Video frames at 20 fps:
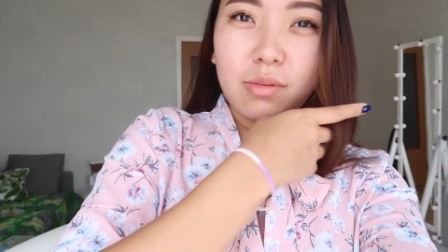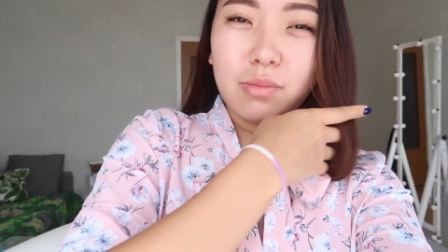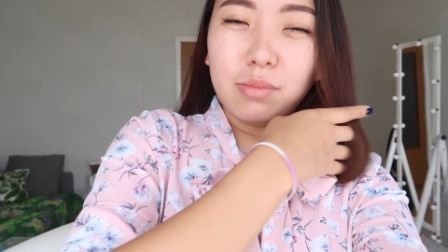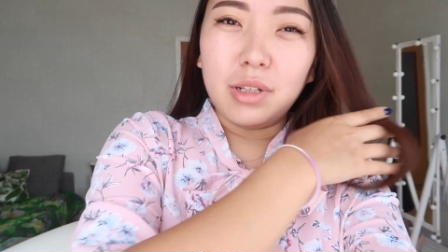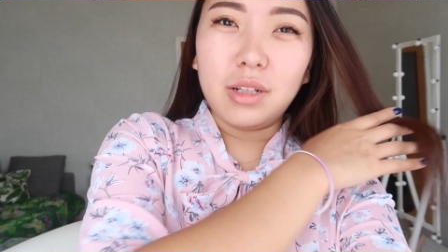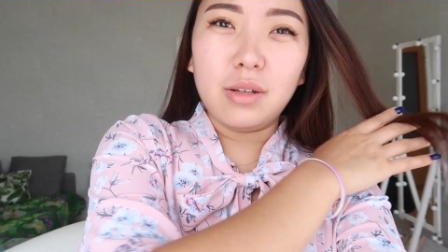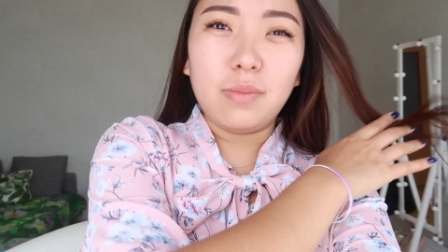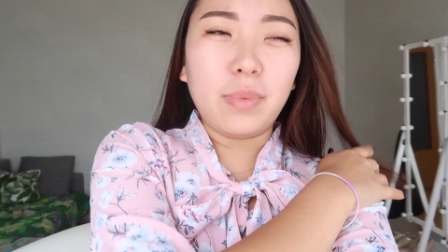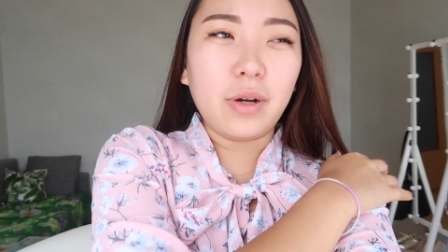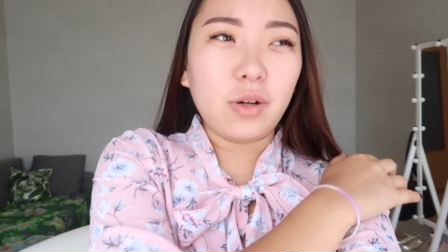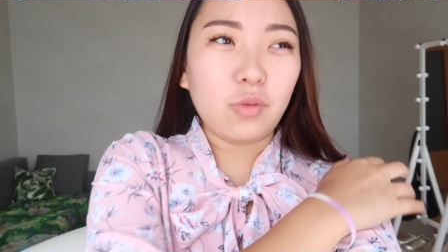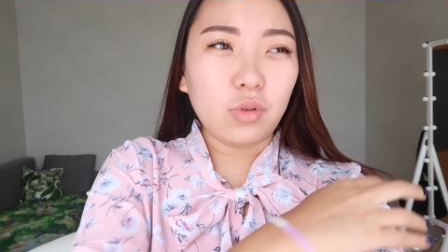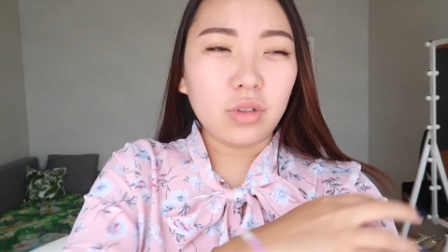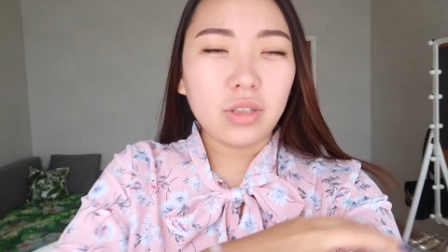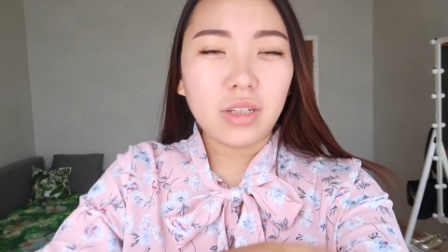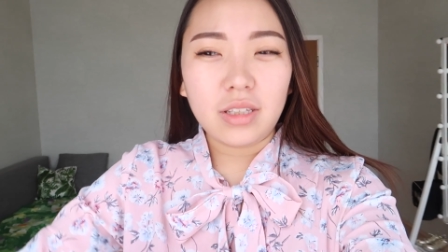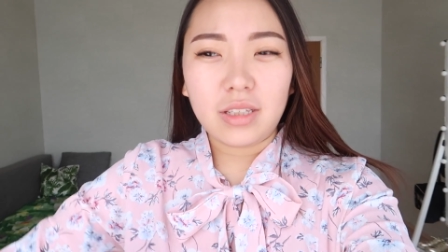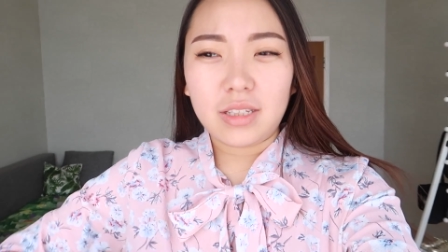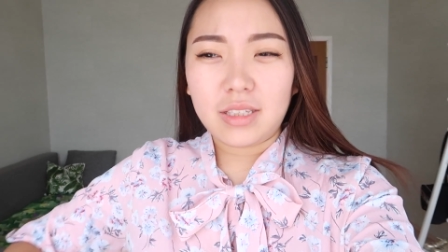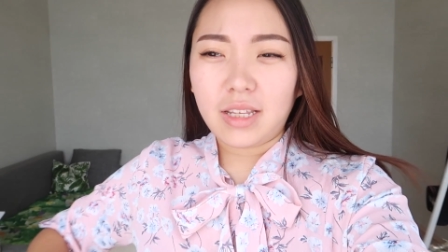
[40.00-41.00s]
была
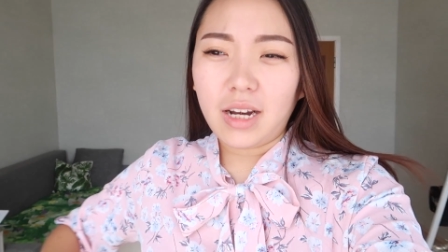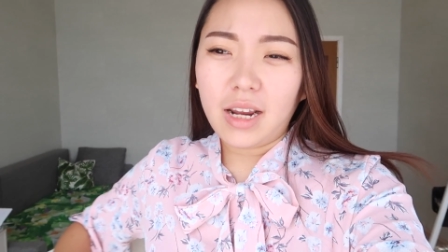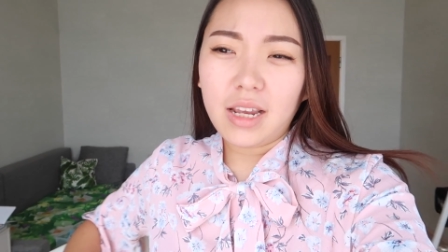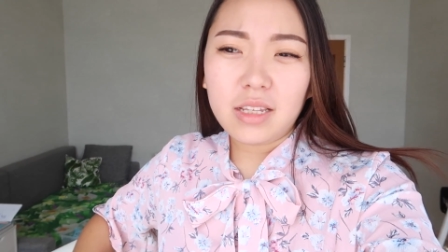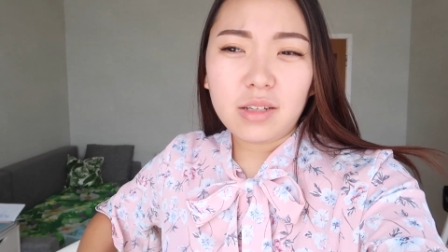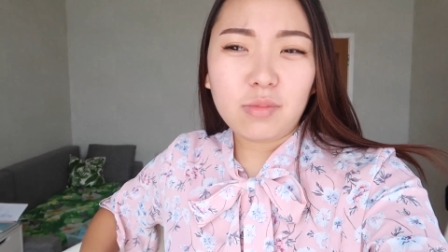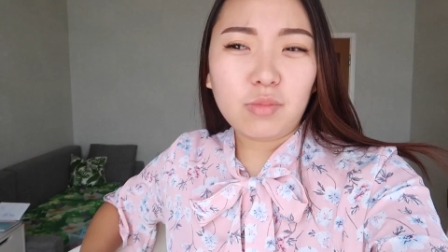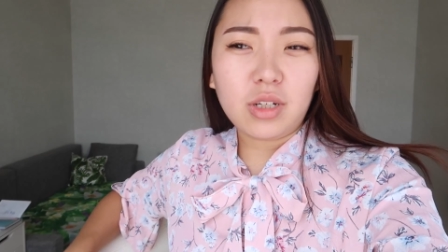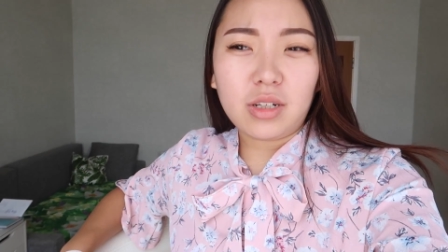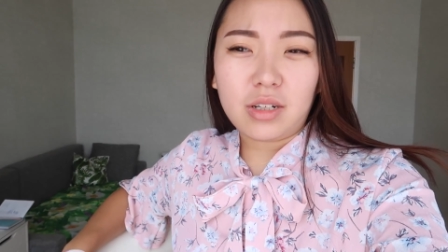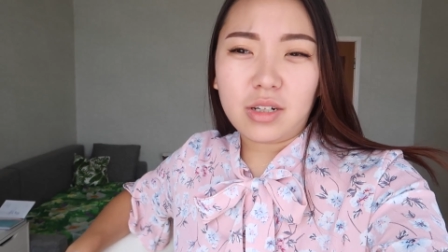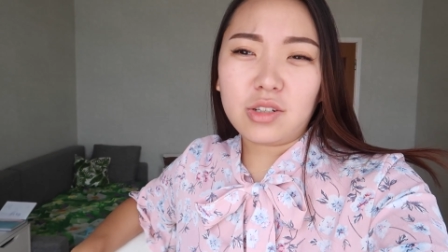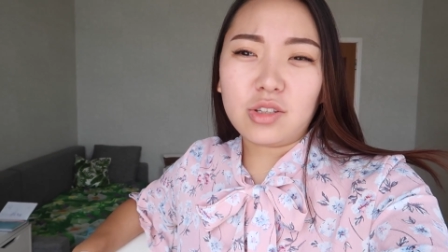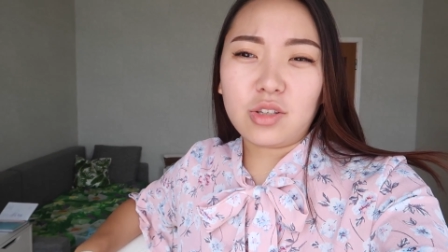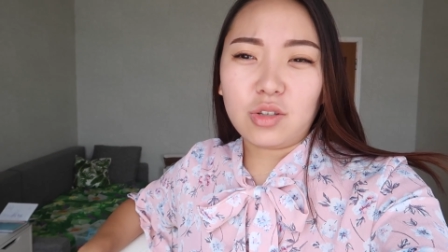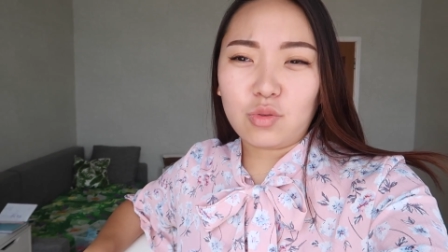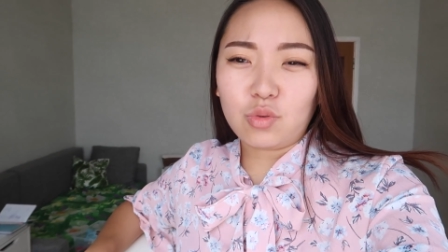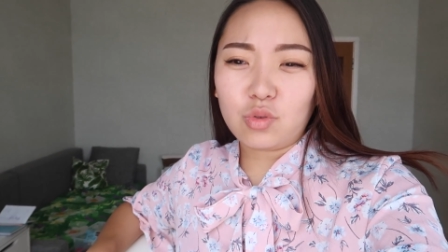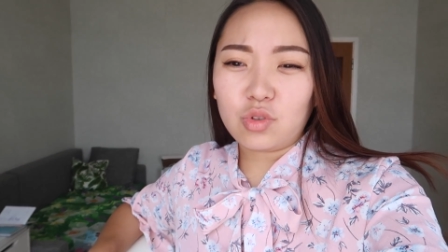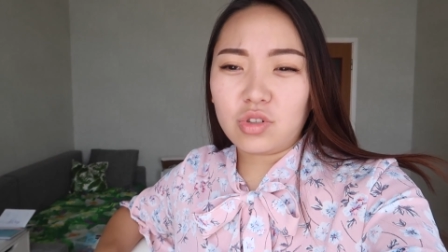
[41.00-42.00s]
погода. И настроение, мне
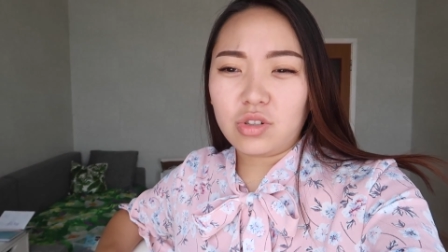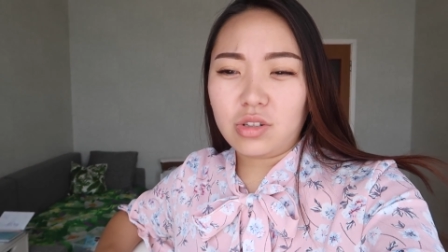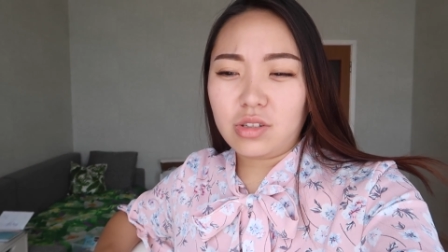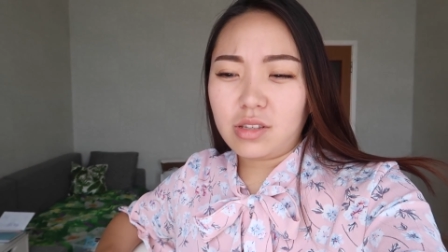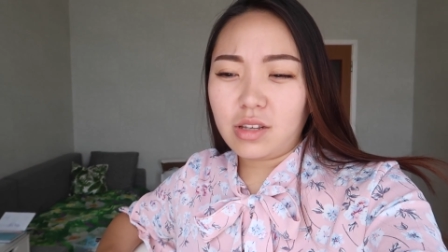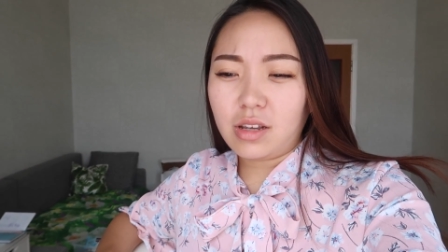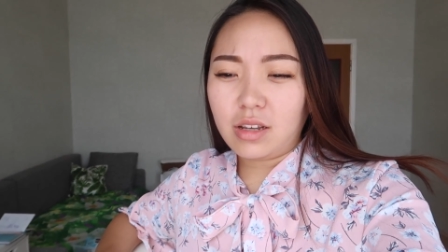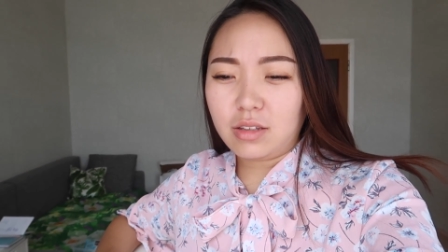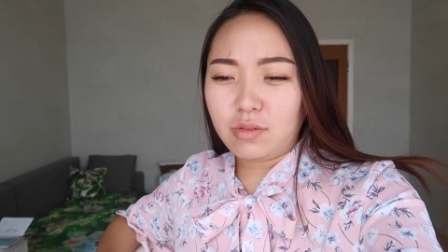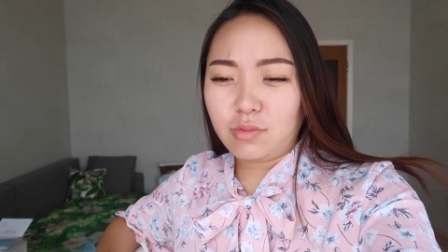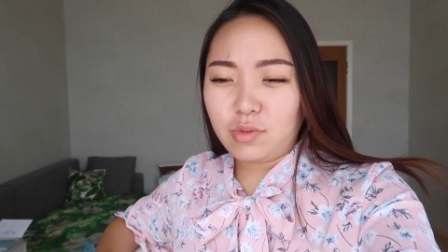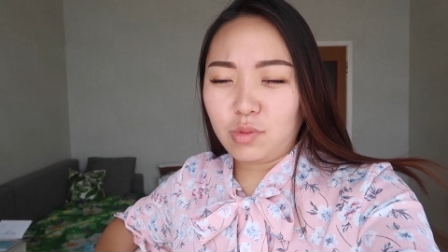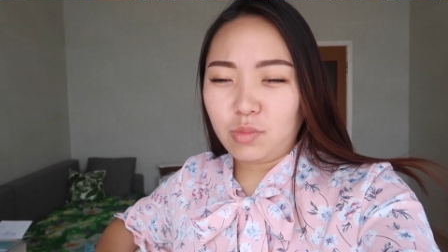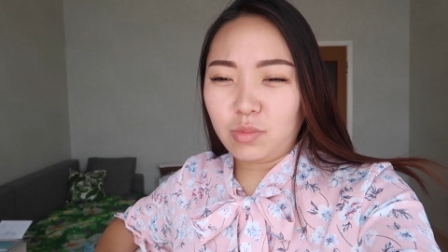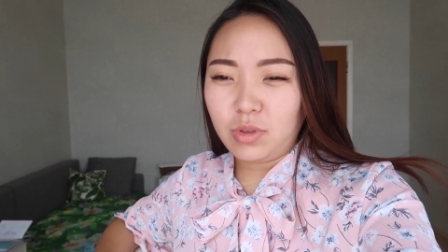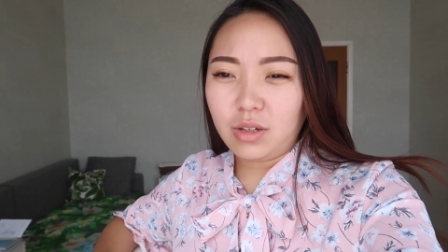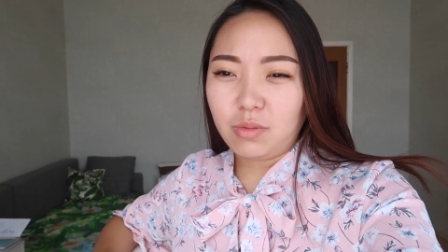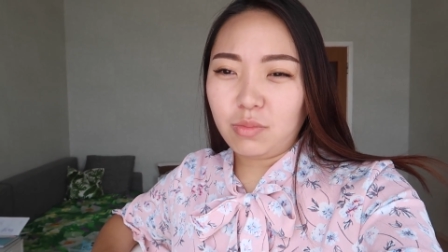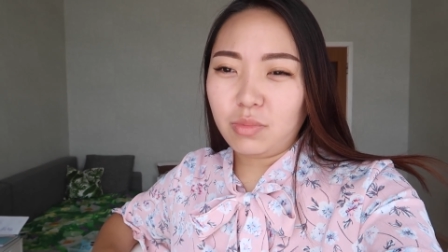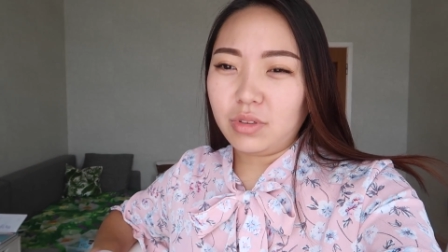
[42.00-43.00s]
кажется, тоже из-за этого у
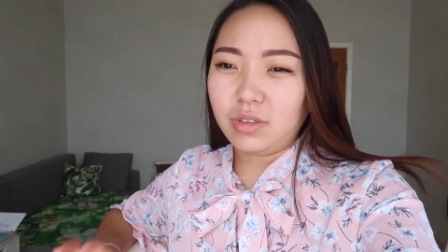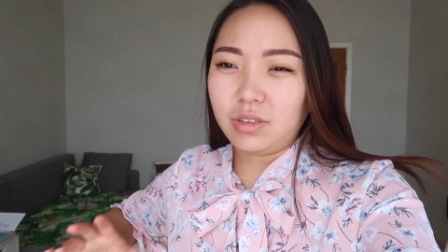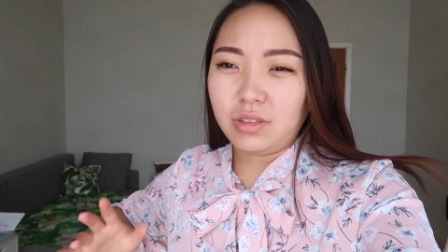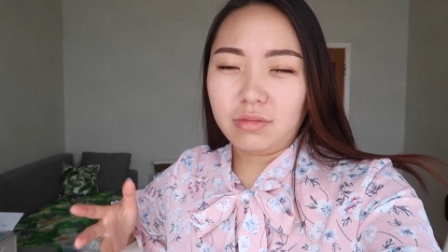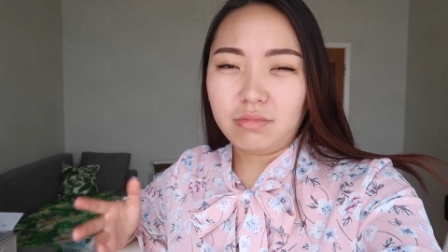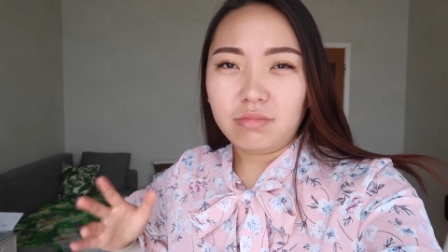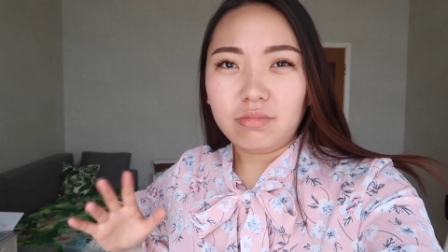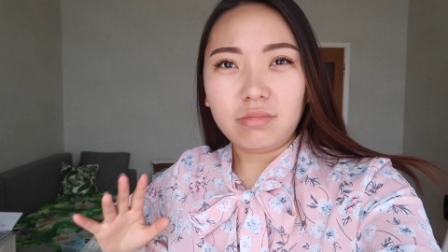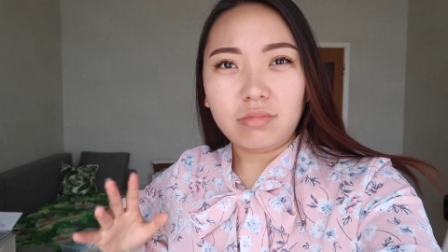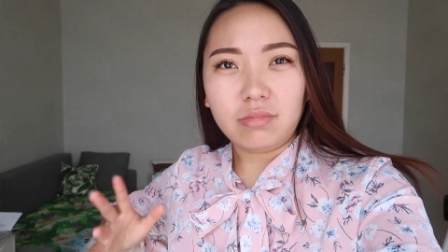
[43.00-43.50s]
меня было,